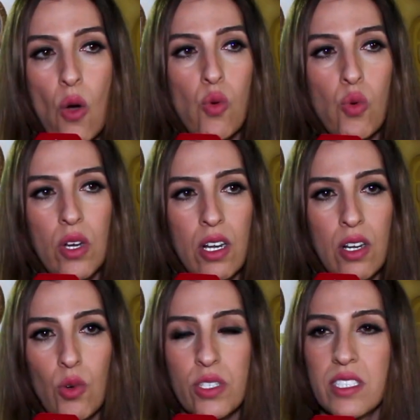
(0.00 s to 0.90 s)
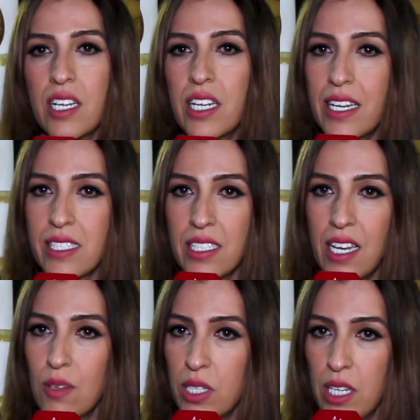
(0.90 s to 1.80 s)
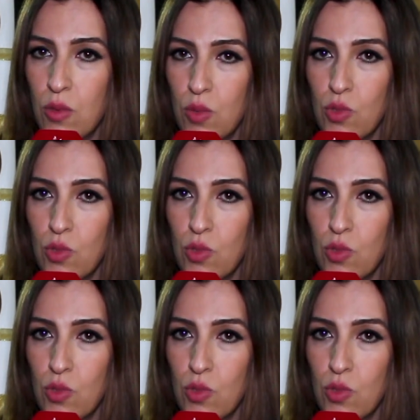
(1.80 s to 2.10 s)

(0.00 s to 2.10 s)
والاخت ديالي حسناء البدوي